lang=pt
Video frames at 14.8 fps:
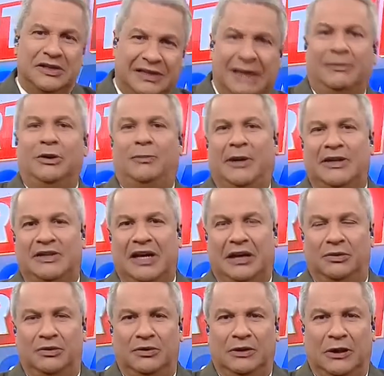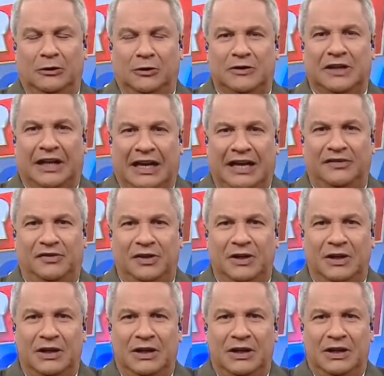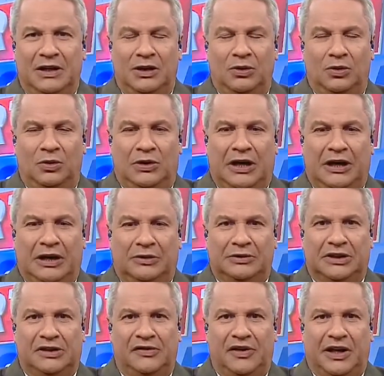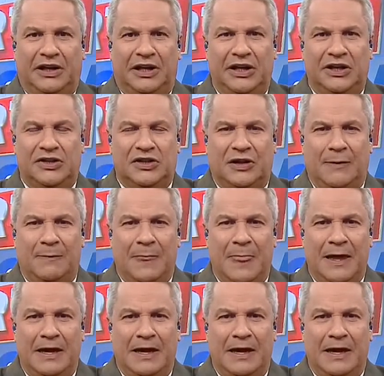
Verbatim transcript: sábado passado na nossa live, no canal da TV A Crítica